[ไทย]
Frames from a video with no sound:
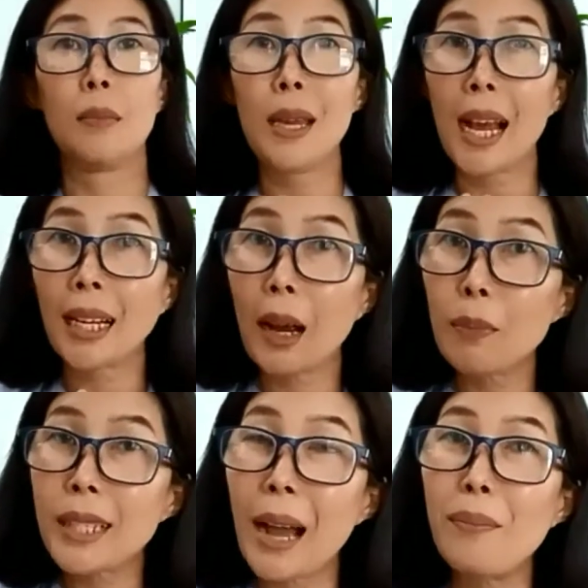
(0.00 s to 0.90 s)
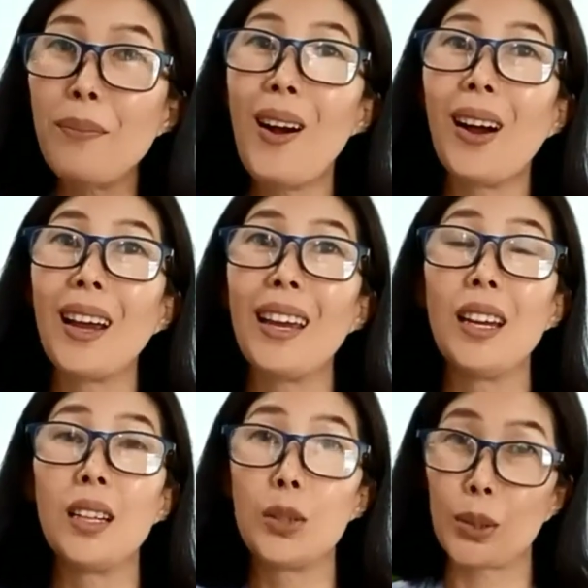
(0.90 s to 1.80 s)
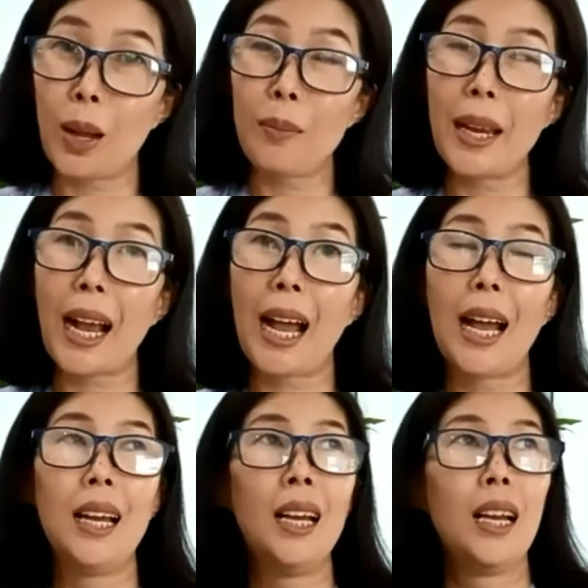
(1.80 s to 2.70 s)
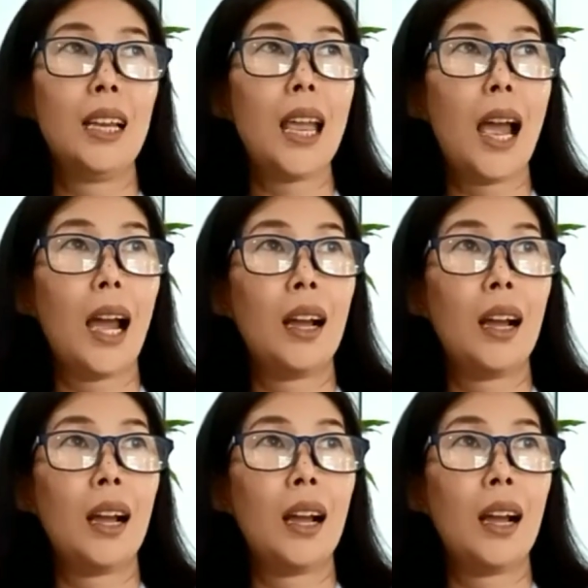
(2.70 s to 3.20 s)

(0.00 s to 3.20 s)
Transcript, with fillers: มีการทำซ้ำบ่อย ถูกต้องไหมคะ อย่าง